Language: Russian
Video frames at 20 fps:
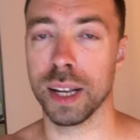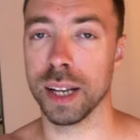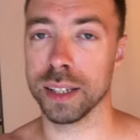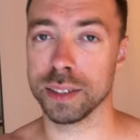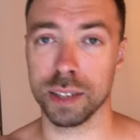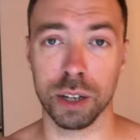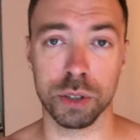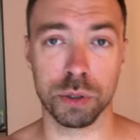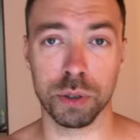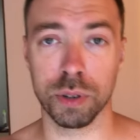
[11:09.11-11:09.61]
Я
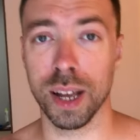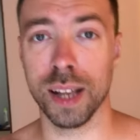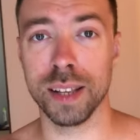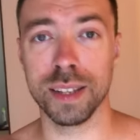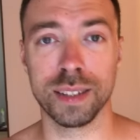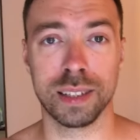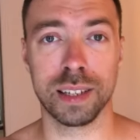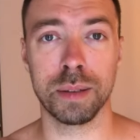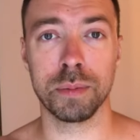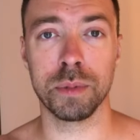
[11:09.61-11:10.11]
сразу, я
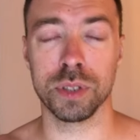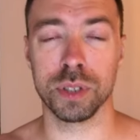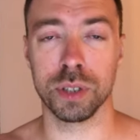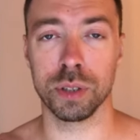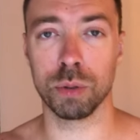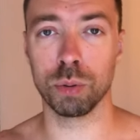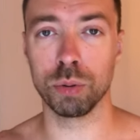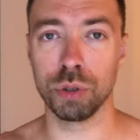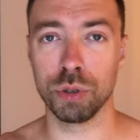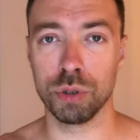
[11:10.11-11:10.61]
ни с кем не
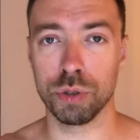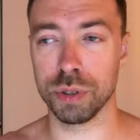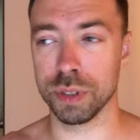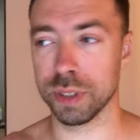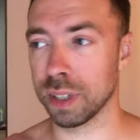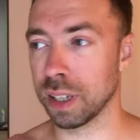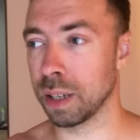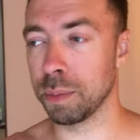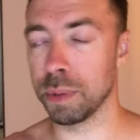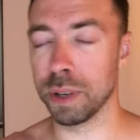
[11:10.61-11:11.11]
сотрудничаю, ни с
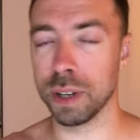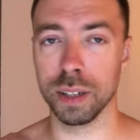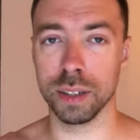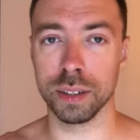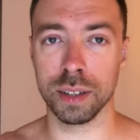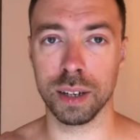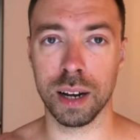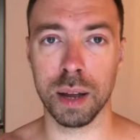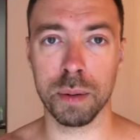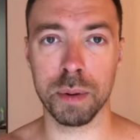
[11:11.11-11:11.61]
какими
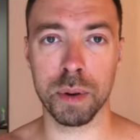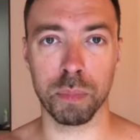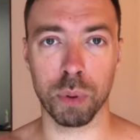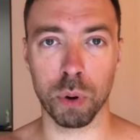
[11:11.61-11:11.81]
риэлторами,